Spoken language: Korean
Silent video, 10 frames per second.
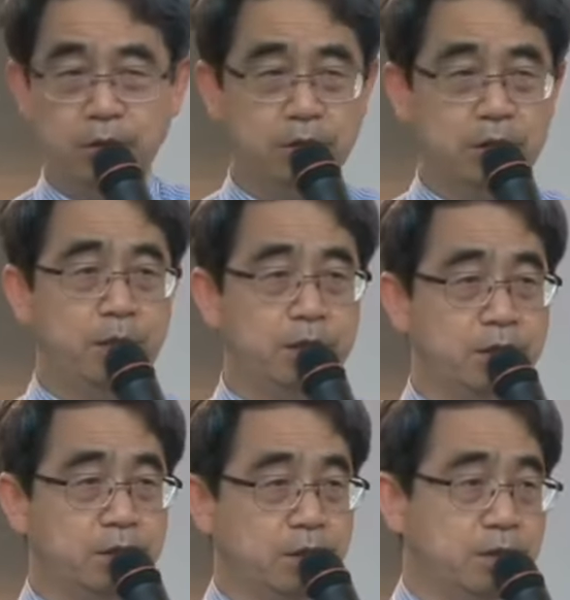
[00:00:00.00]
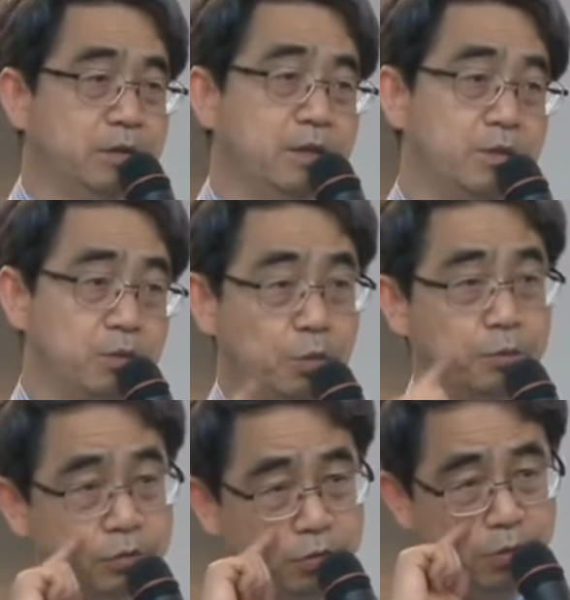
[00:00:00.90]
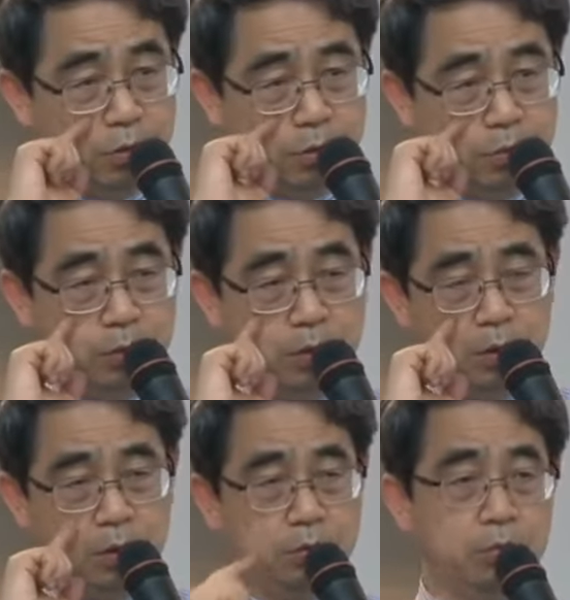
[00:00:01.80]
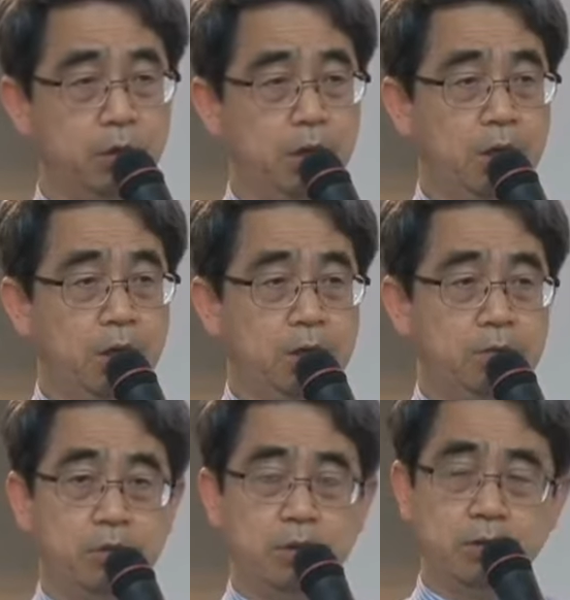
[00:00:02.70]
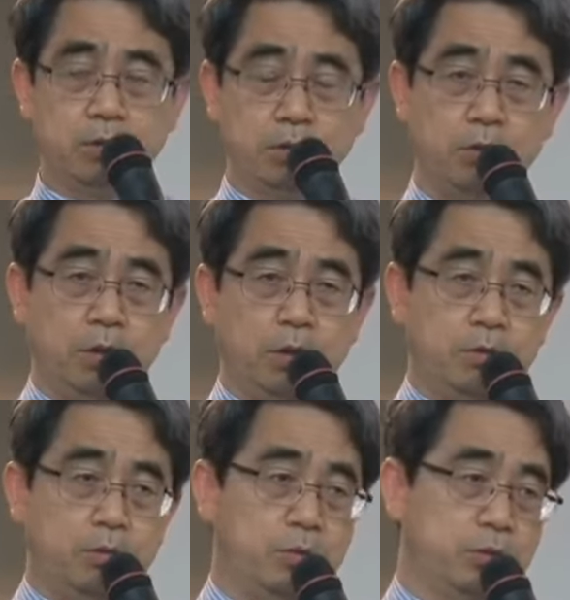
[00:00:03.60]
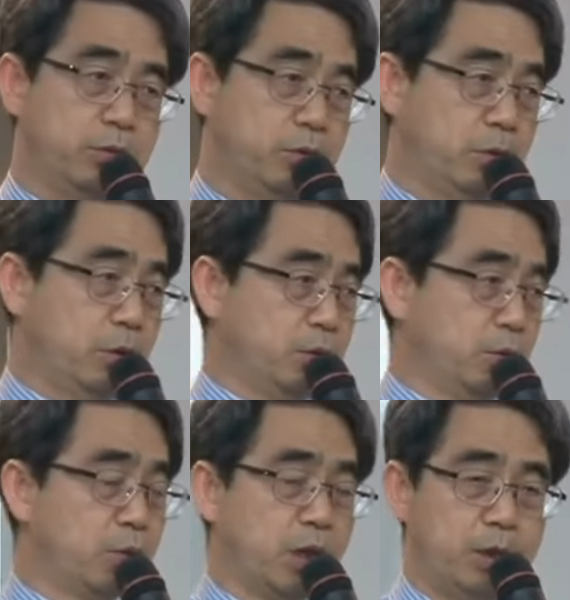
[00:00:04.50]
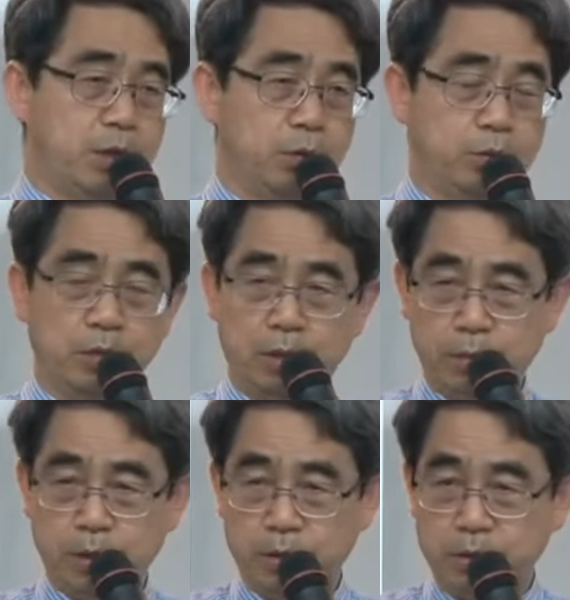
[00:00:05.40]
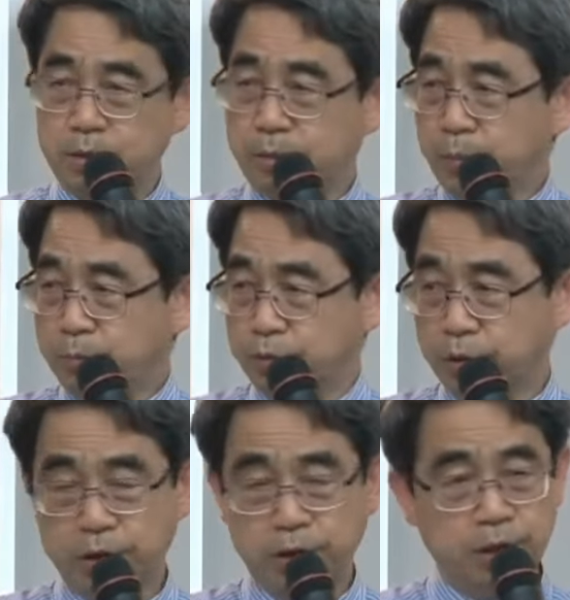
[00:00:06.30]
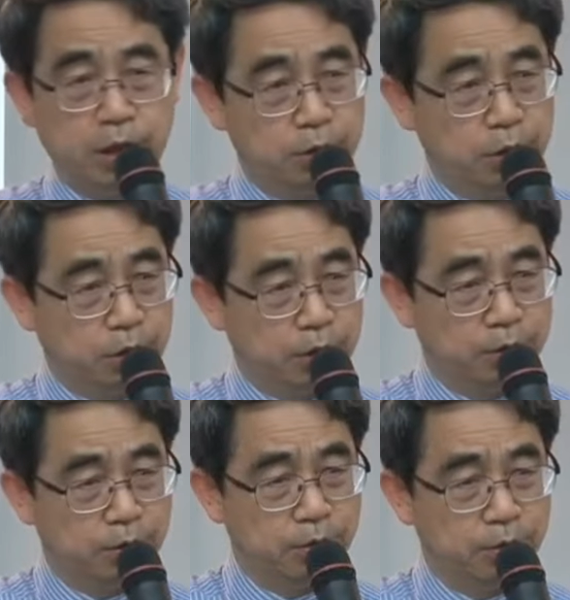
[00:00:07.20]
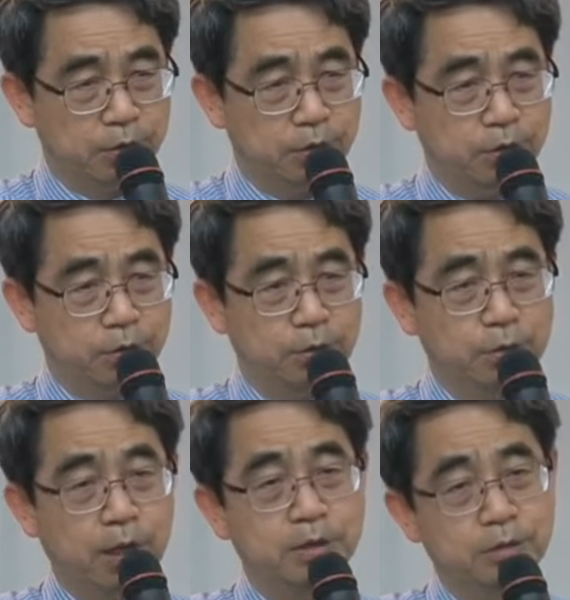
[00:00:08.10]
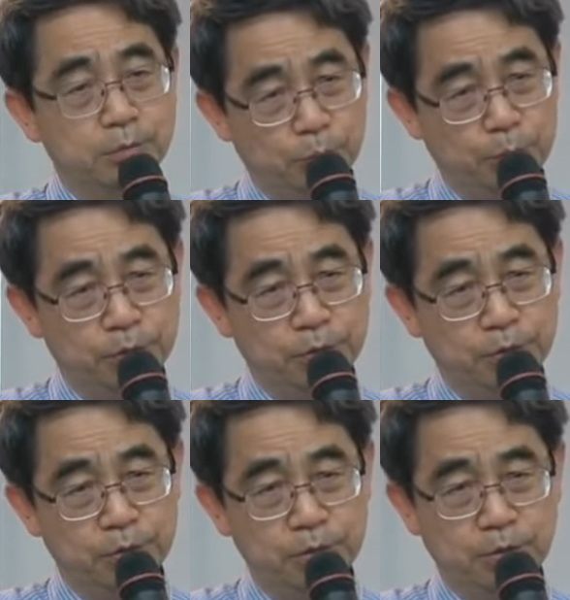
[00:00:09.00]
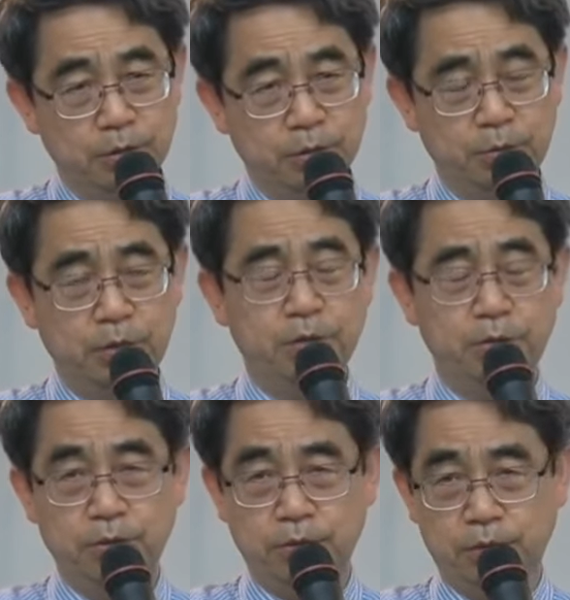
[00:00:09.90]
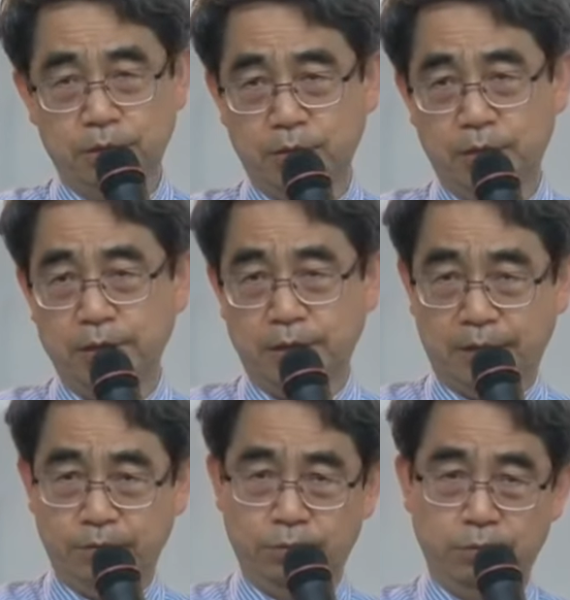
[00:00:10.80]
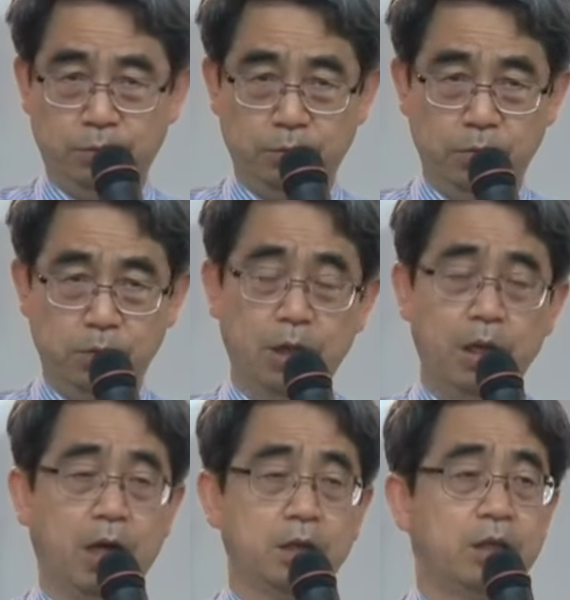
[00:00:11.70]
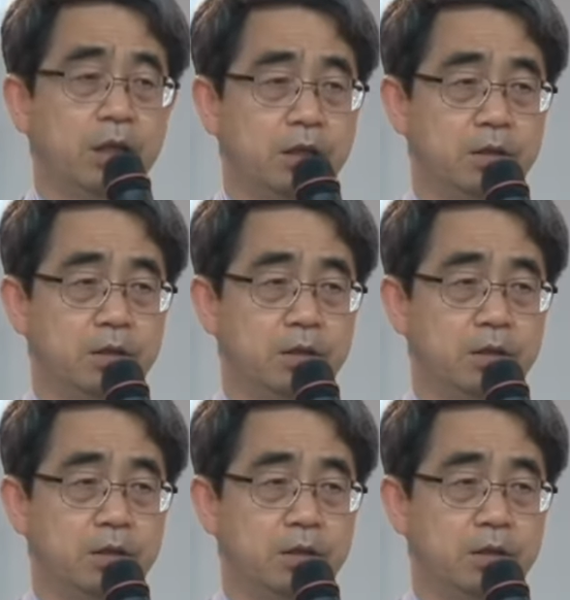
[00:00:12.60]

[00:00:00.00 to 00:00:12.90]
지방자치제 같은 데 이제 조금씩 줄려고 합니다. 그리고 예를 들어서 뭐 저기 동남아에서 온 양반이 부천시장이 됐다라든지 이런 거 아직은 못 보죠. 그리고 피선거권 같은 거 아직 안 주고 있습니다. 아테나이가